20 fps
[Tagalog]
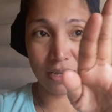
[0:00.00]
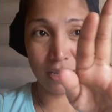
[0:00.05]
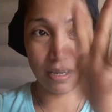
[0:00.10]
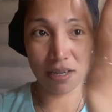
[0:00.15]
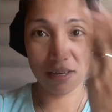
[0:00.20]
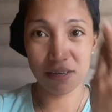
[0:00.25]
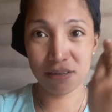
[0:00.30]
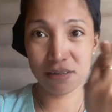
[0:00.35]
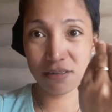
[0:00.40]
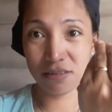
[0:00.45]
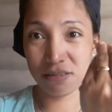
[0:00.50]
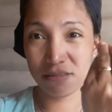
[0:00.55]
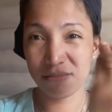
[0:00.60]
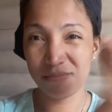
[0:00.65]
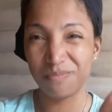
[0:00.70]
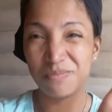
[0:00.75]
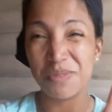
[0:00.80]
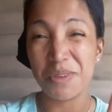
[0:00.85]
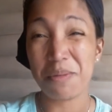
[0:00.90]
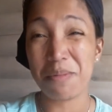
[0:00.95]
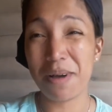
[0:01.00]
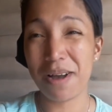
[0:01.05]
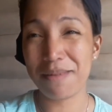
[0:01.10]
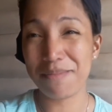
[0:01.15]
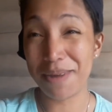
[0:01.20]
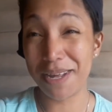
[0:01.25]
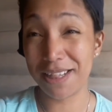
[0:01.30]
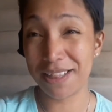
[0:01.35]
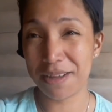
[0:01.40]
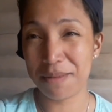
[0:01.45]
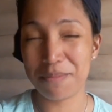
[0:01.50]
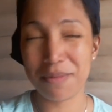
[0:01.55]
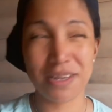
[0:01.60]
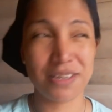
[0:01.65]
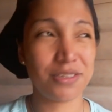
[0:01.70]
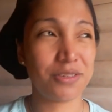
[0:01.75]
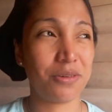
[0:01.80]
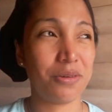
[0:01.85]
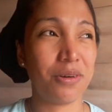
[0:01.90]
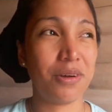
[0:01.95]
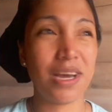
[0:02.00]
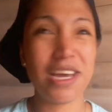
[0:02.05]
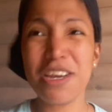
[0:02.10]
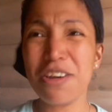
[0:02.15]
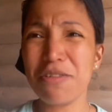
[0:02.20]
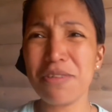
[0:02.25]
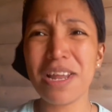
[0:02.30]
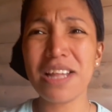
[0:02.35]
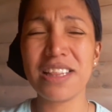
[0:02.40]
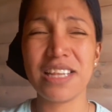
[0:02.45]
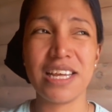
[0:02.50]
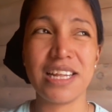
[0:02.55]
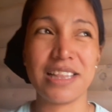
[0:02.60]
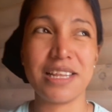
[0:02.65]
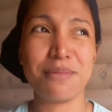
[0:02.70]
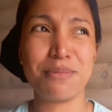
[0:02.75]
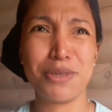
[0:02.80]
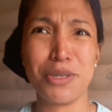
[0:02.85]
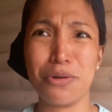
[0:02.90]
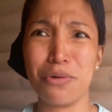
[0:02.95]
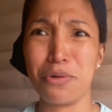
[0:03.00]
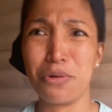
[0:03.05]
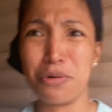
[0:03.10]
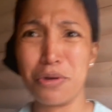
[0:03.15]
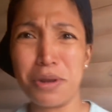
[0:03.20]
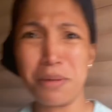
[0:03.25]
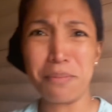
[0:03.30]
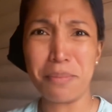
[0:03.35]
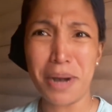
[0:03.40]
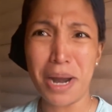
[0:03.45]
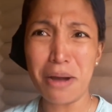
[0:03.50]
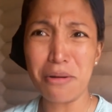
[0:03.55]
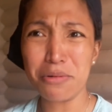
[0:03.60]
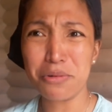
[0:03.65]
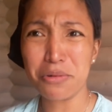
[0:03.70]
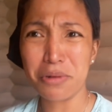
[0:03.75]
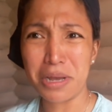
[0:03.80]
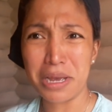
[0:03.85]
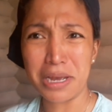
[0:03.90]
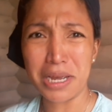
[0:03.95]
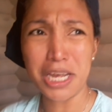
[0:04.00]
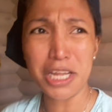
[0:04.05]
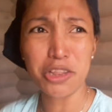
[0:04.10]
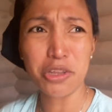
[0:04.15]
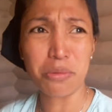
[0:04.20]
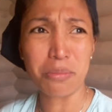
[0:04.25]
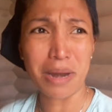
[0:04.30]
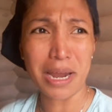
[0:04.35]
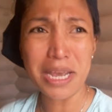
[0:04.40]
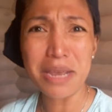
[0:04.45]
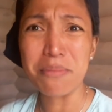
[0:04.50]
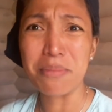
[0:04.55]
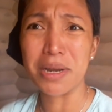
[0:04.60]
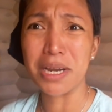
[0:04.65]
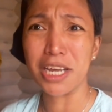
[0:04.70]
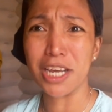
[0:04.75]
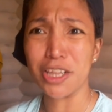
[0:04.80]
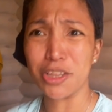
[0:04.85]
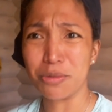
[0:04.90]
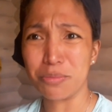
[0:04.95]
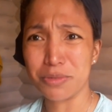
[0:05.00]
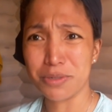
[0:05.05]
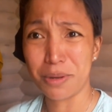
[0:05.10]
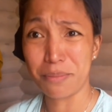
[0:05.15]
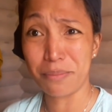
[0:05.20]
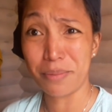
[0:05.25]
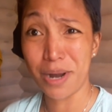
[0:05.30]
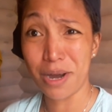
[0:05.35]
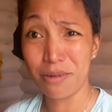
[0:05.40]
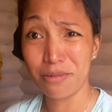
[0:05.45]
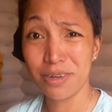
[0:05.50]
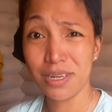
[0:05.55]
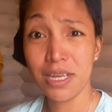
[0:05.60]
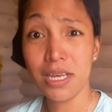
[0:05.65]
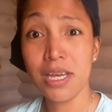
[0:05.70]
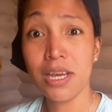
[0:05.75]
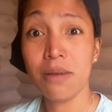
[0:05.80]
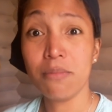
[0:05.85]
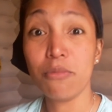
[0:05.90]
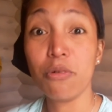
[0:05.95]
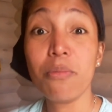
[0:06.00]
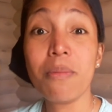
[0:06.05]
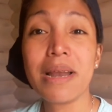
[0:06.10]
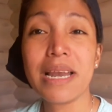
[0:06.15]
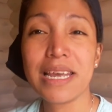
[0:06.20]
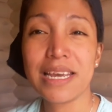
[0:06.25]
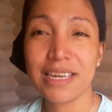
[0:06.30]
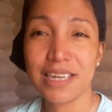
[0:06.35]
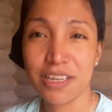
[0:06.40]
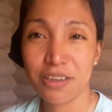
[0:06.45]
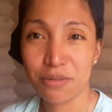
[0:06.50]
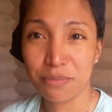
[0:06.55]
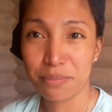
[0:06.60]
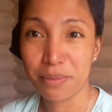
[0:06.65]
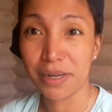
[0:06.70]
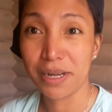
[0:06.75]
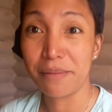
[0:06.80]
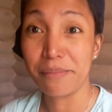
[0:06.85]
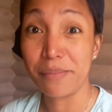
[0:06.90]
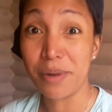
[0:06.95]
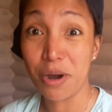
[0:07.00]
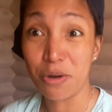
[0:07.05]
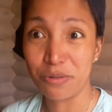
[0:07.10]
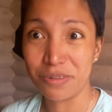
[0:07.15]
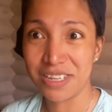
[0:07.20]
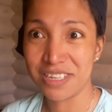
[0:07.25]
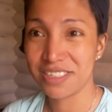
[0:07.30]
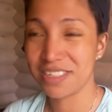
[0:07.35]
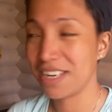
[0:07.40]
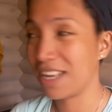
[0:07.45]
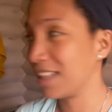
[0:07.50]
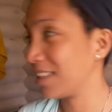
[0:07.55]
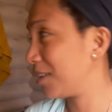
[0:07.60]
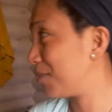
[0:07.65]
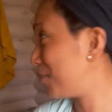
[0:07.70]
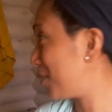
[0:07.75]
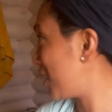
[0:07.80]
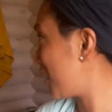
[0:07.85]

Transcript: Ayan. Di ba? Maitim na. So, I know, not itim siguro ni brown. No? Kaya ang itom, lahi man ang itom sa brown. Bumalik na yung pagka-brownies natin